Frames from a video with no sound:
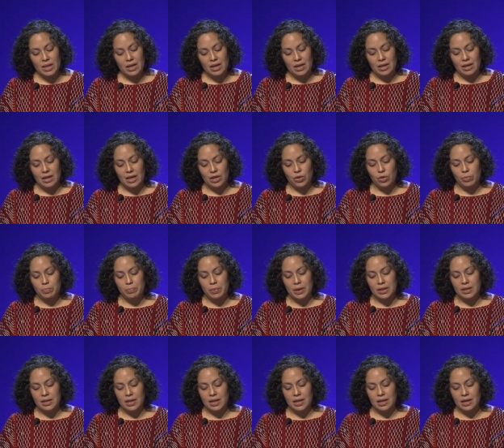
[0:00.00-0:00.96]
la
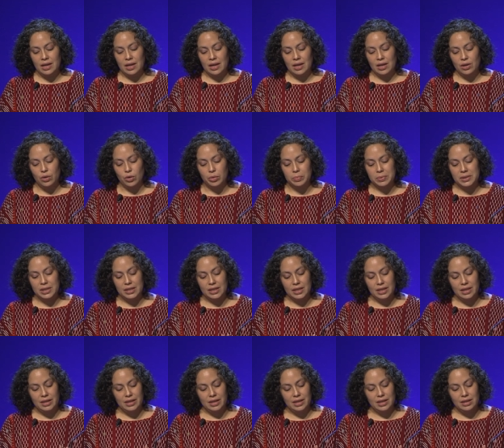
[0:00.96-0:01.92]
compañera
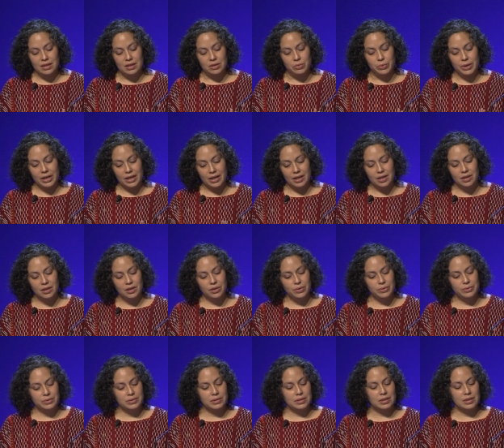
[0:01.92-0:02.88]
Optilia Eugenio,
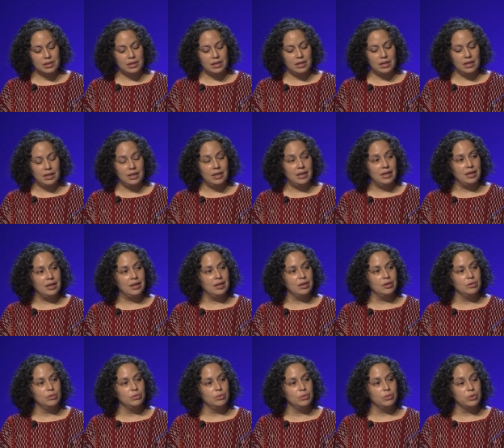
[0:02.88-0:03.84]

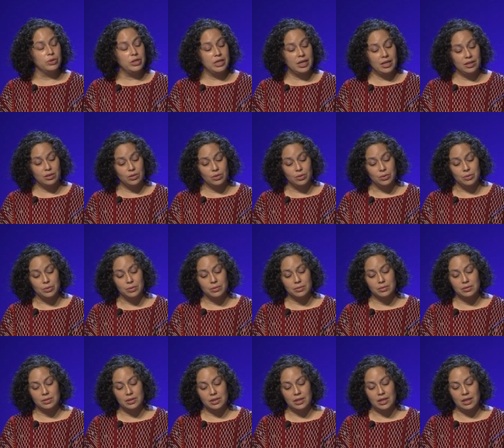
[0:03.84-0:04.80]
que huyendo
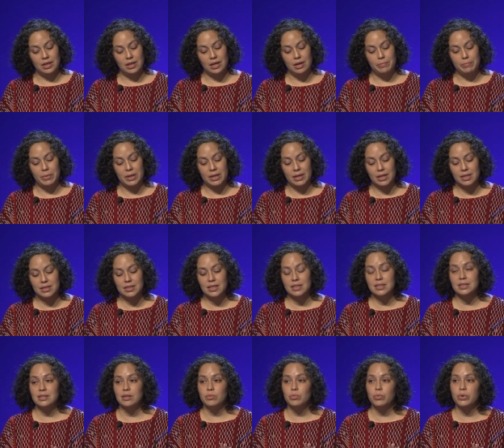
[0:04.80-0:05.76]
de
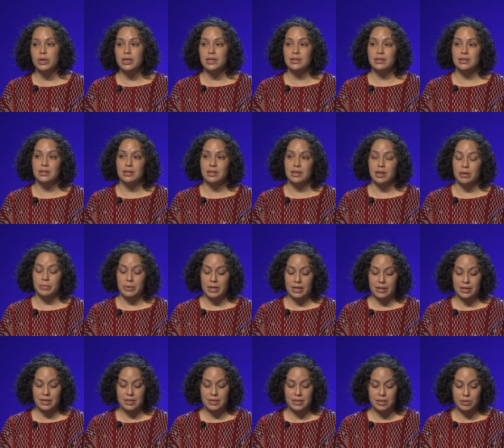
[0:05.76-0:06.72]
amenazas de muerte que había
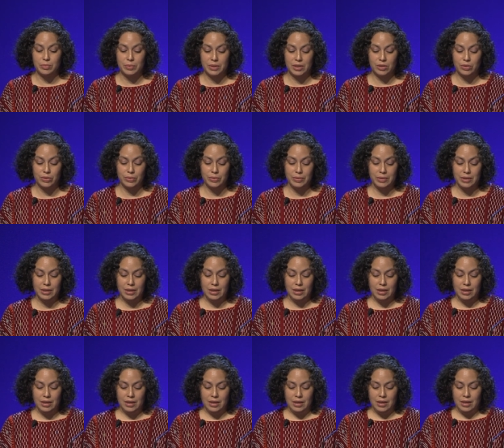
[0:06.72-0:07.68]
recibido,
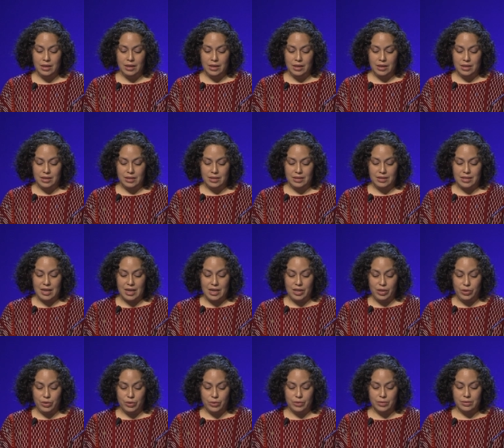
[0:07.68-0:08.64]

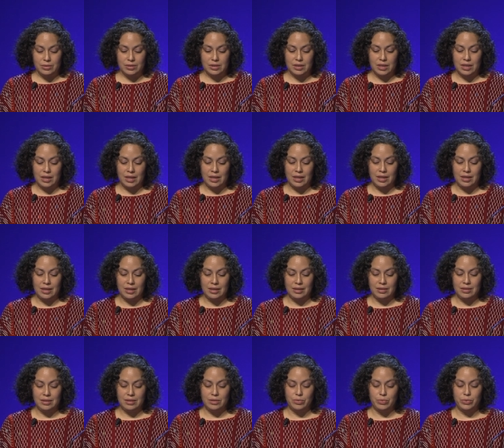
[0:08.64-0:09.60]
salió de
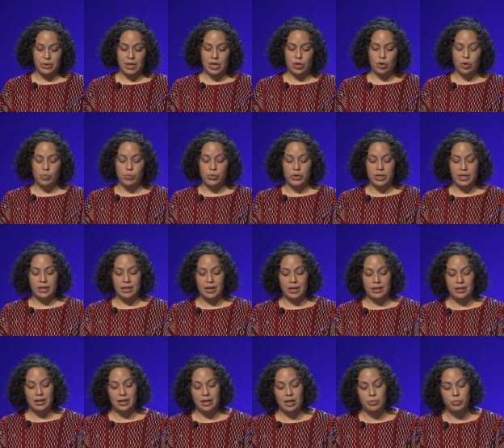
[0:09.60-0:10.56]
una comunidad
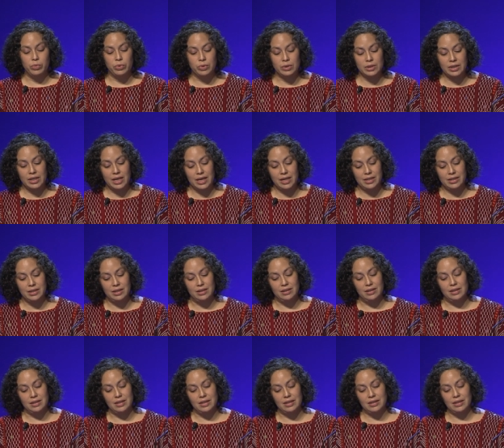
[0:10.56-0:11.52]
de la montaña
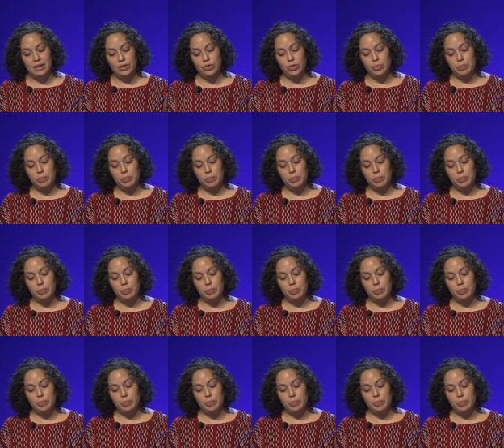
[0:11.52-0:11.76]
de Guerrero,